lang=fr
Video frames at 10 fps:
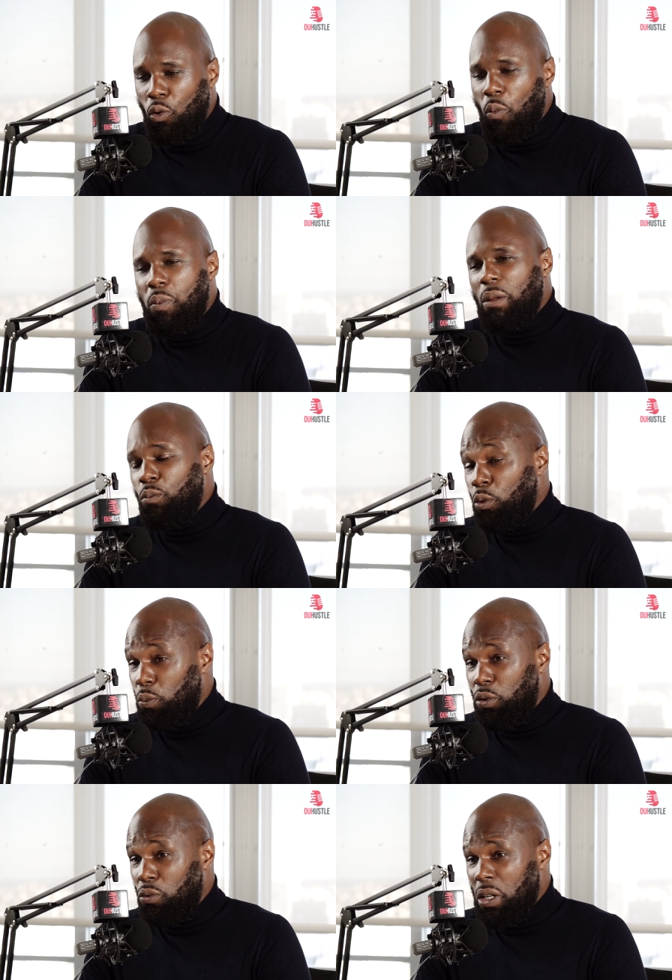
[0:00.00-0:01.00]
complètement
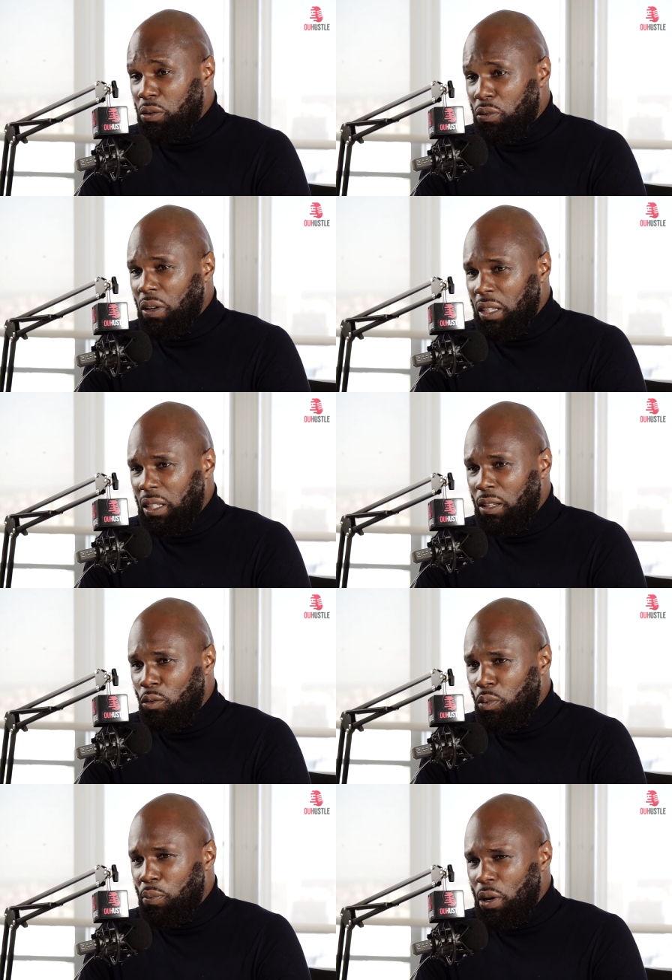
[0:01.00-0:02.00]
obtenu la souveraineté de
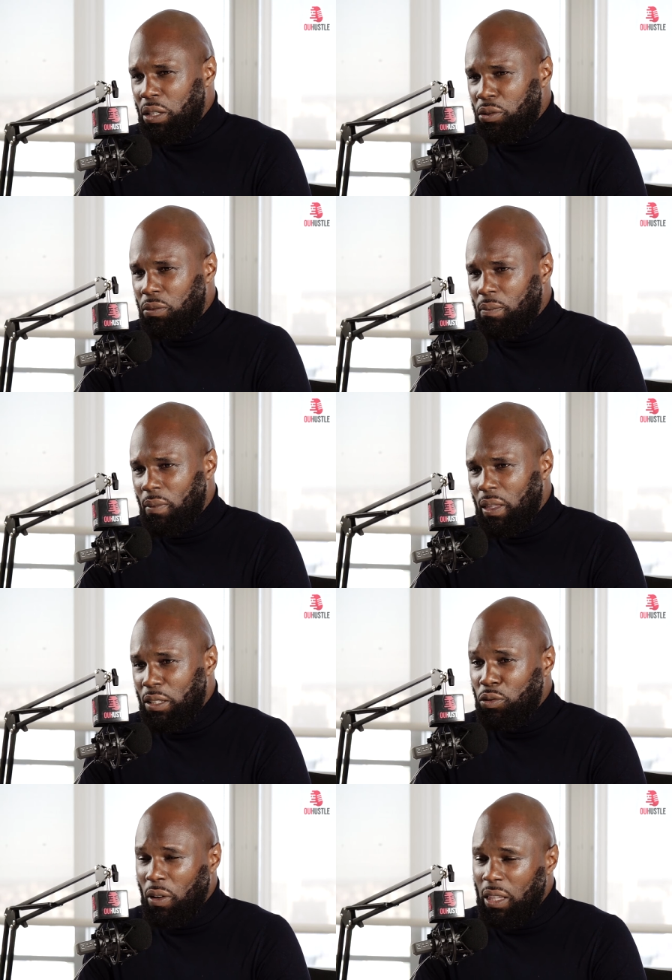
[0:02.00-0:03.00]
nos populations,
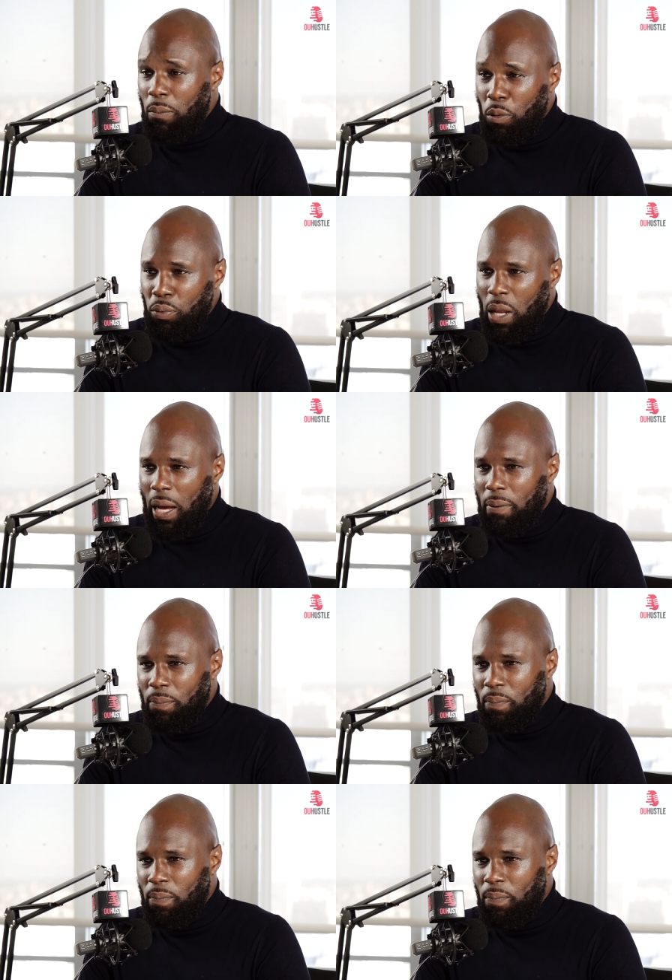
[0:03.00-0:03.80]
la souveraineté populaire,